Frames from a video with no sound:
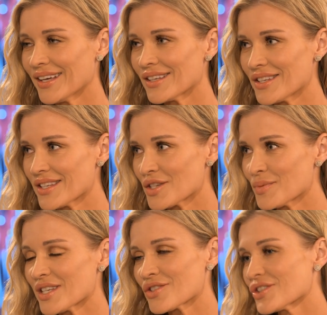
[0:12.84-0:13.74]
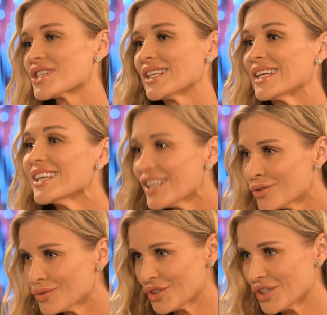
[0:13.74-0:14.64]
jesteśmy zaskoczeni,
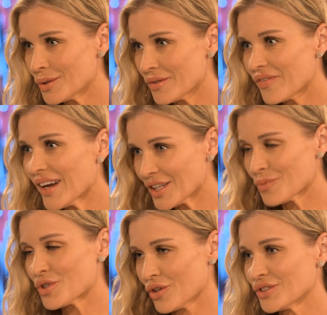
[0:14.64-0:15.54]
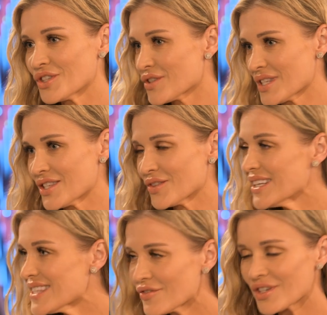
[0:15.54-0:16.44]
ile ludzi fajnych przychodzi, co sezon
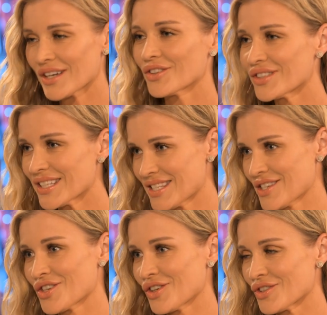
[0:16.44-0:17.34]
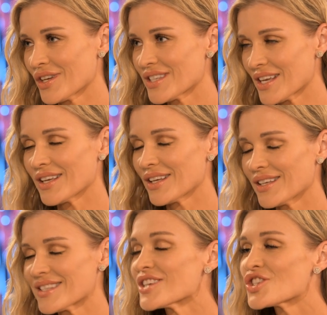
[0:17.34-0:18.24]
I zawsze ktoś nas zaskoczy, za,
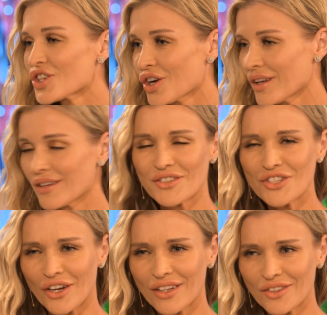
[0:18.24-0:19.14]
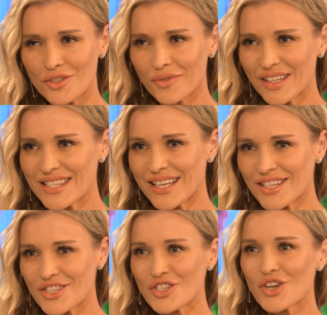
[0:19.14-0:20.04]
e, zaszko, e, szok, jak to się mówi,
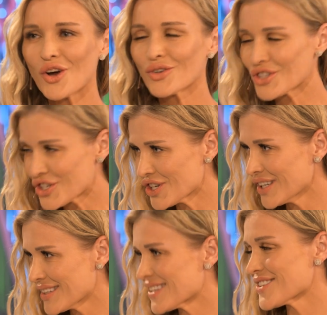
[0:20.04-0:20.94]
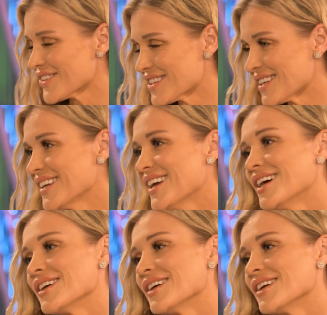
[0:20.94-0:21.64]
zaskoczy, zaskoczy.